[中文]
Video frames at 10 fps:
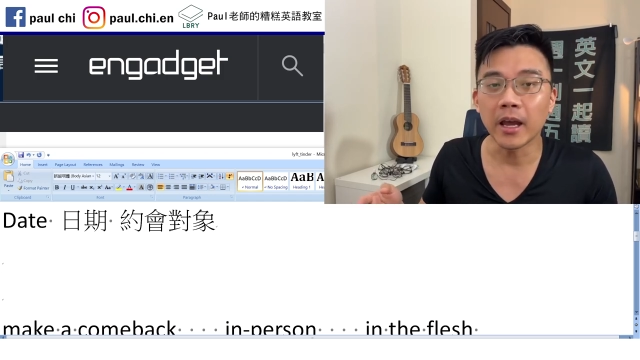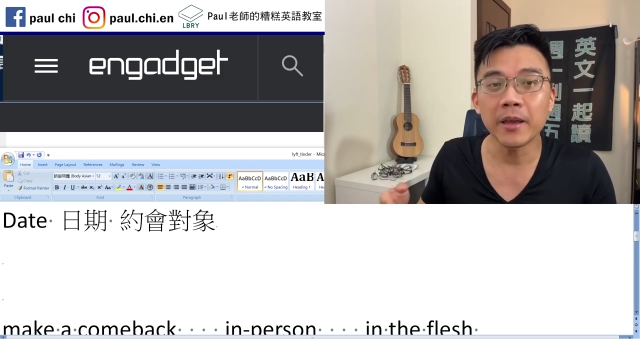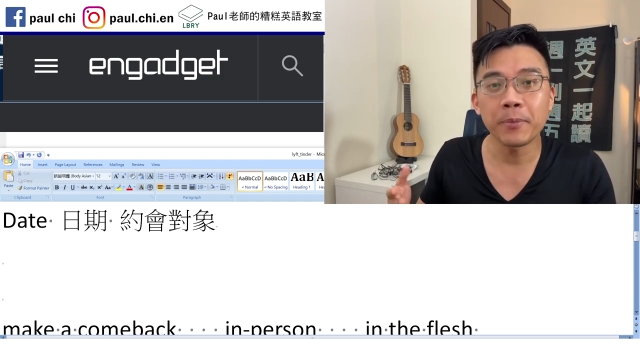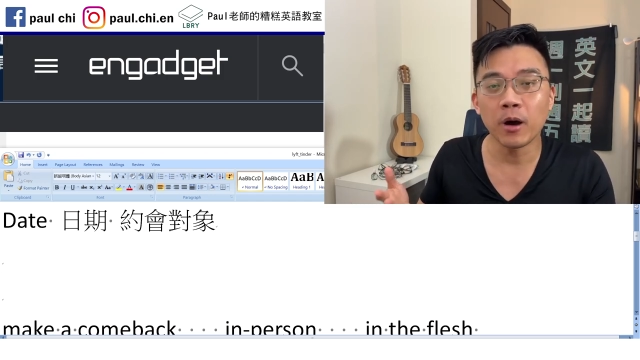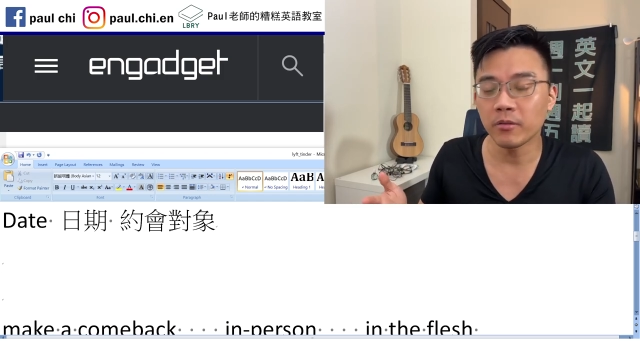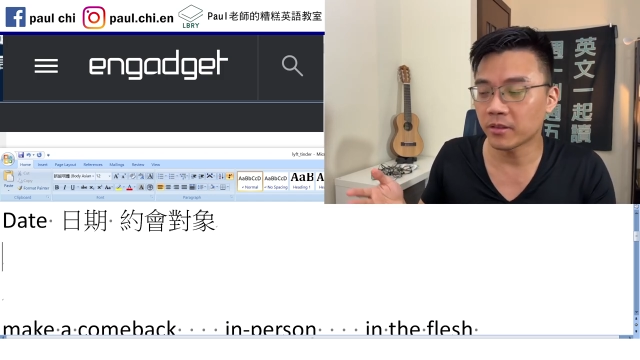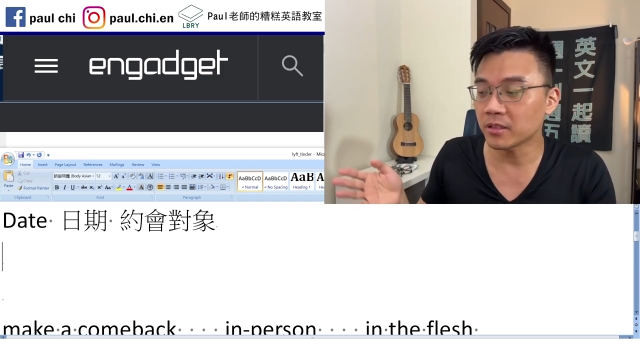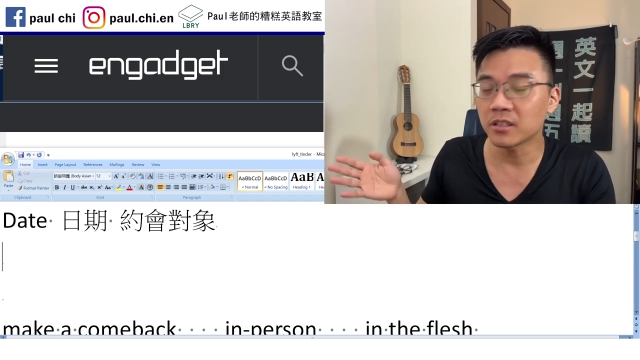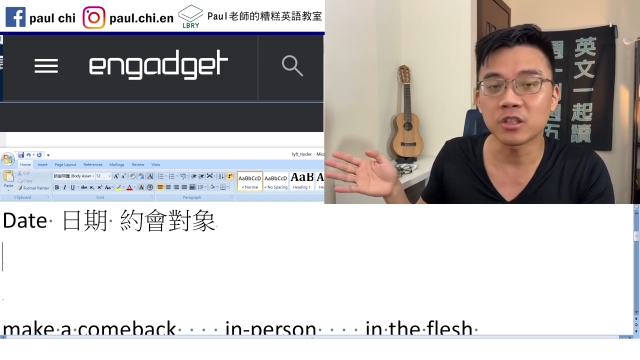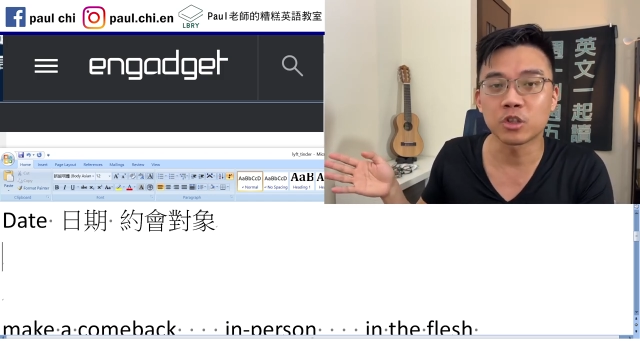a p p l e t h i
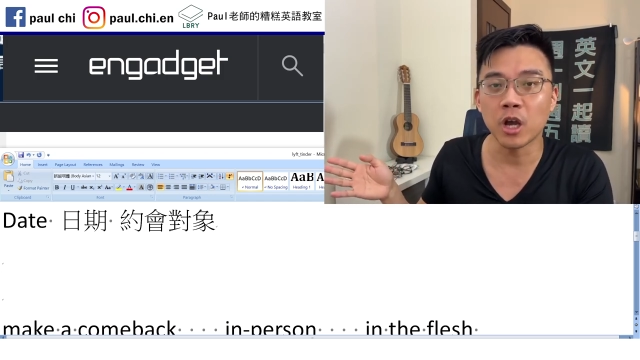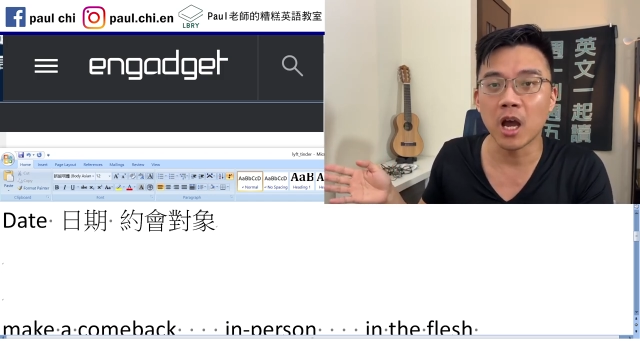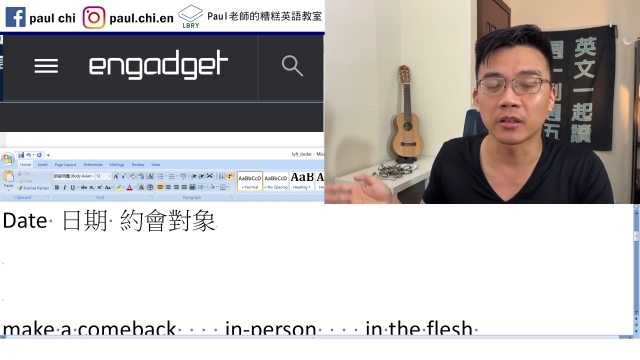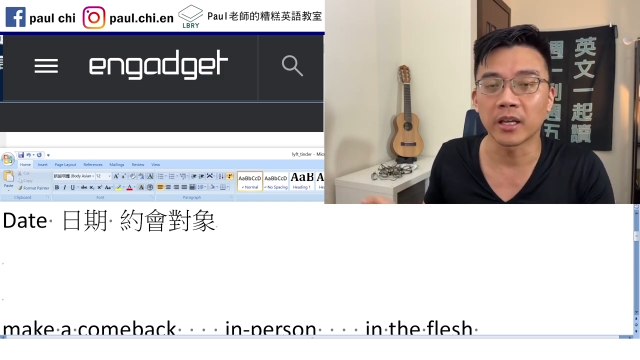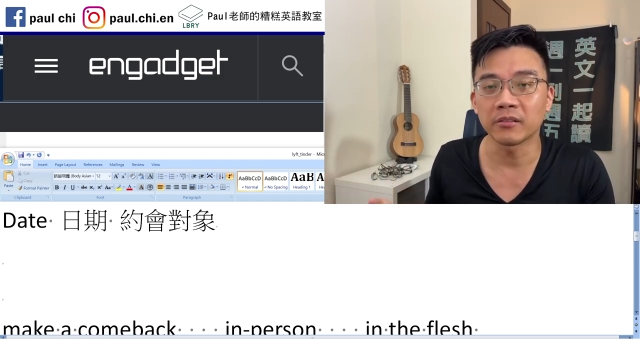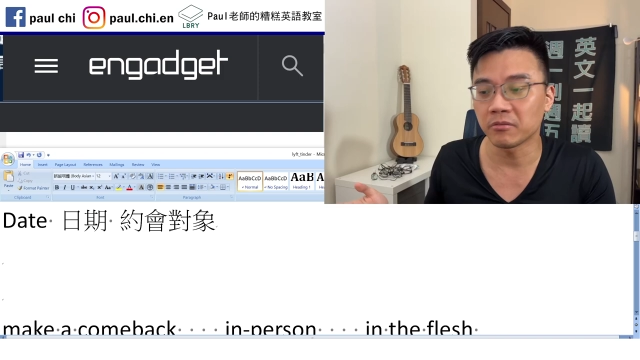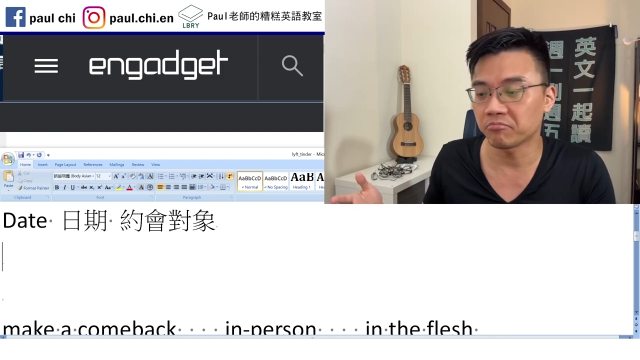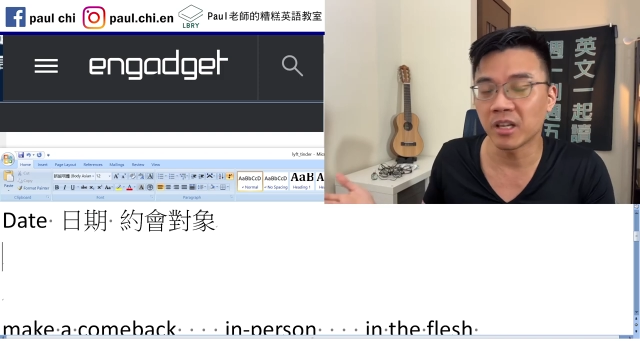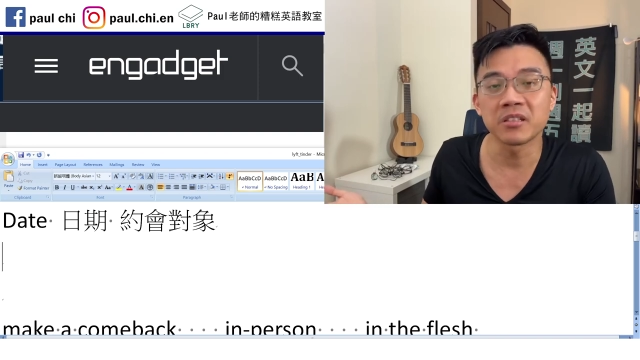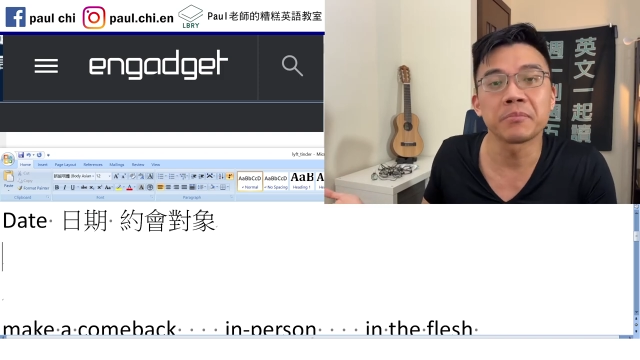s is John and
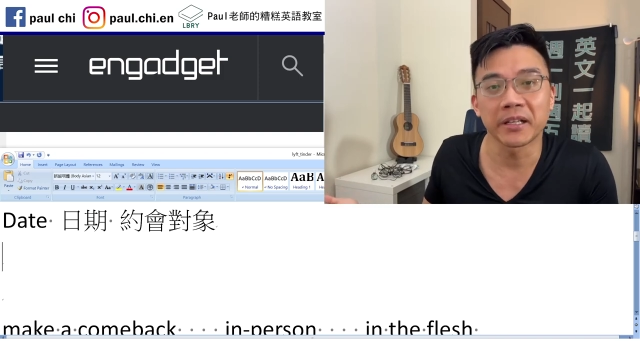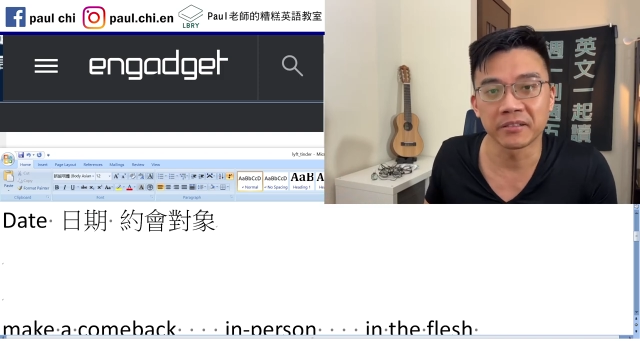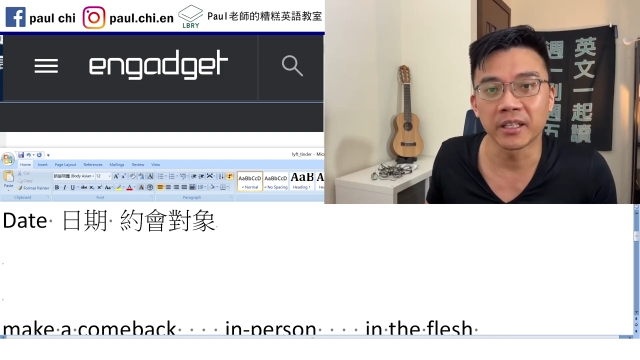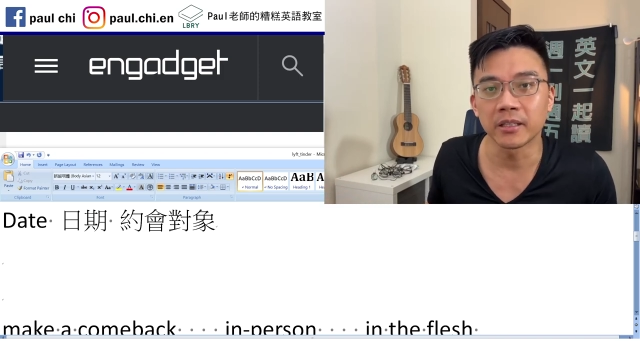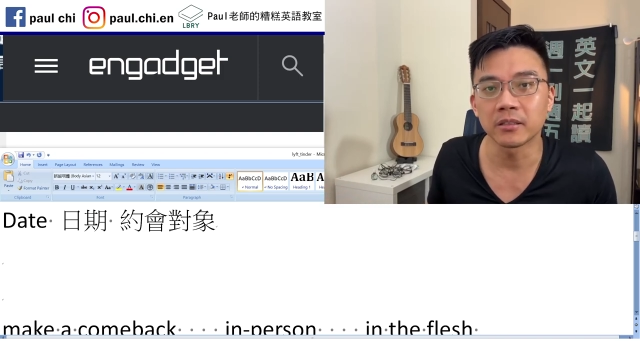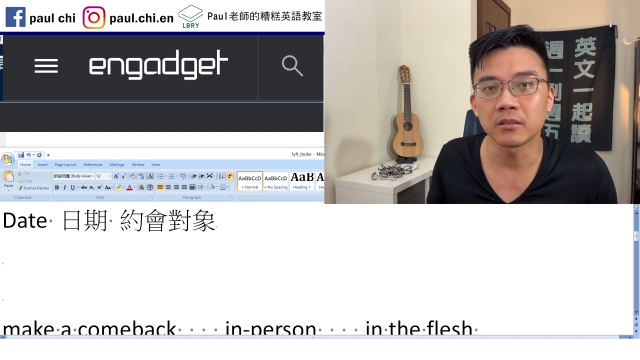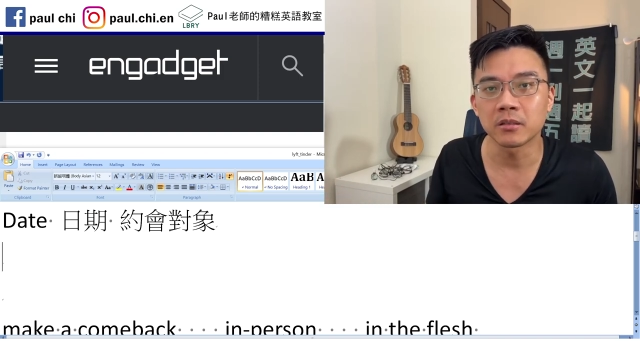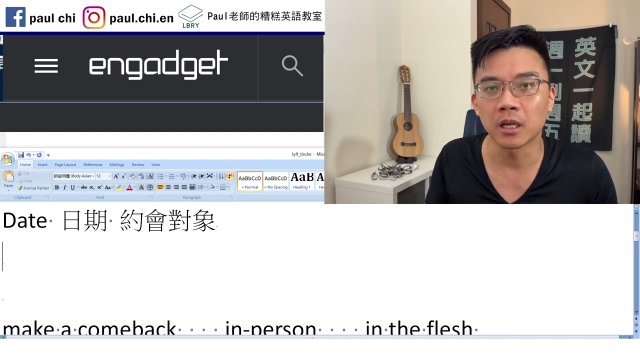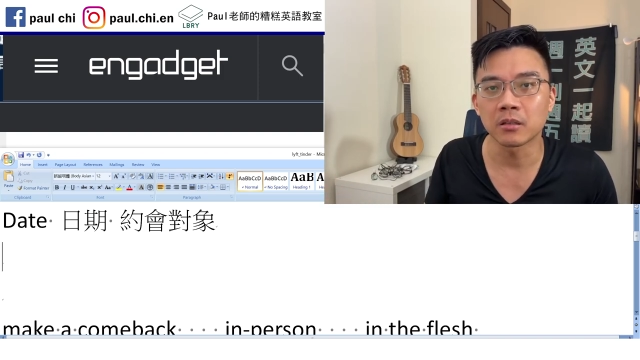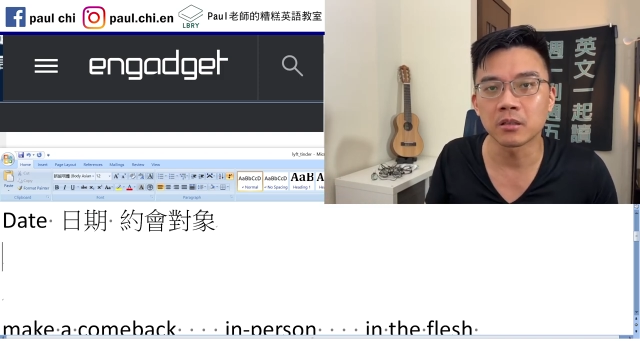he's my date，
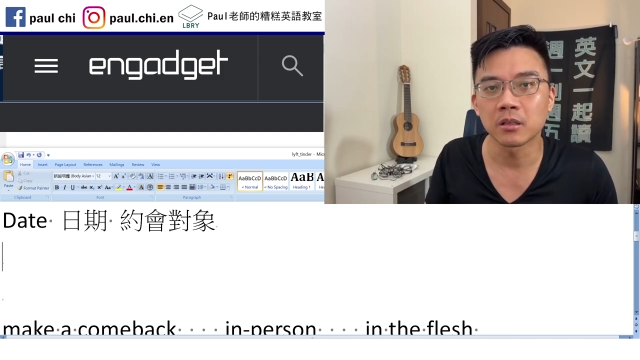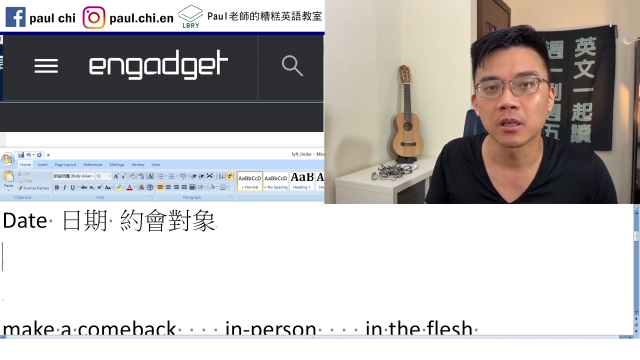这样子。